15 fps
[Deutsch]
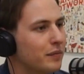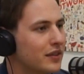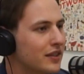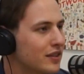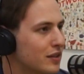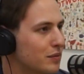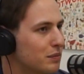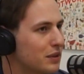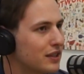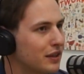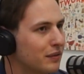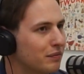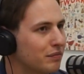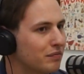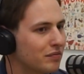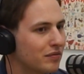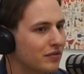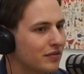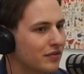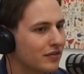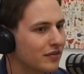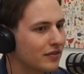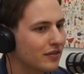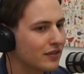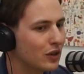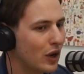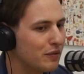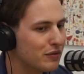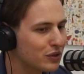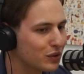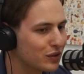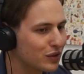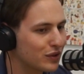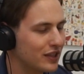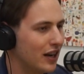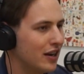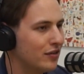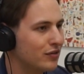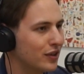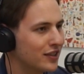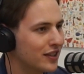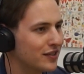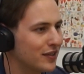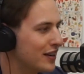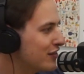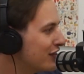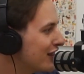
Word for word: das ist ein bisschen so einfach so ein sozialer Vorsatz, weil ich ja.